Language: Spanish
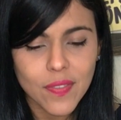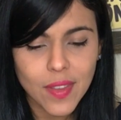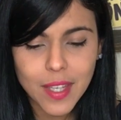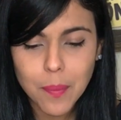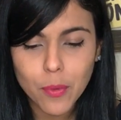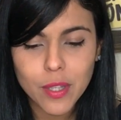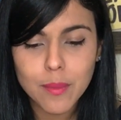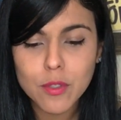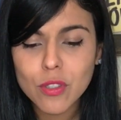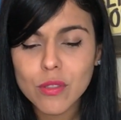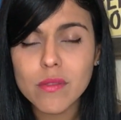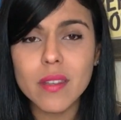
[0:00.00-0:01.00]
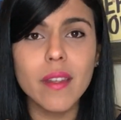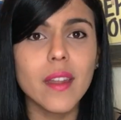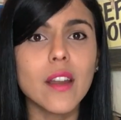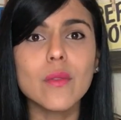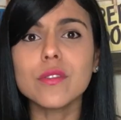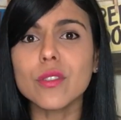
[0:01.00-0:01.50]
de que podamos
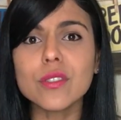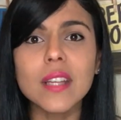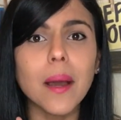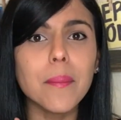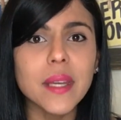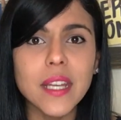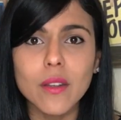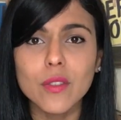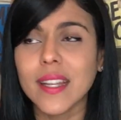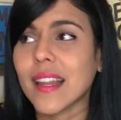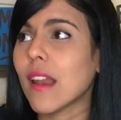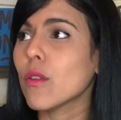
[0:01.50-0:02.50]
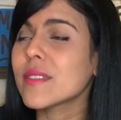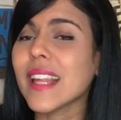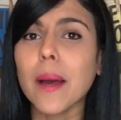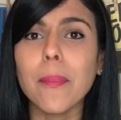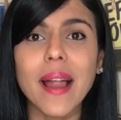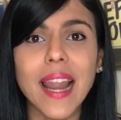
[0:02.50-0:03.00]
considerar nuestros caminos a la luz de
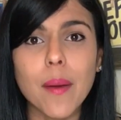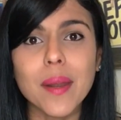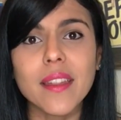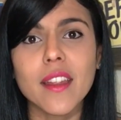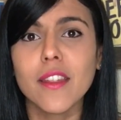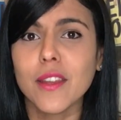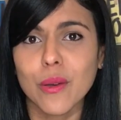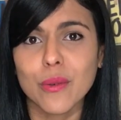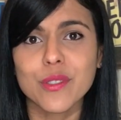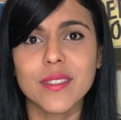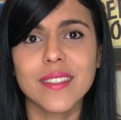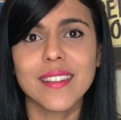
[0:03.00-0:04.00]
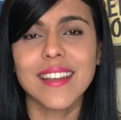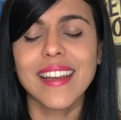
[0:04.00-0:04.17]
la palabra de Dios,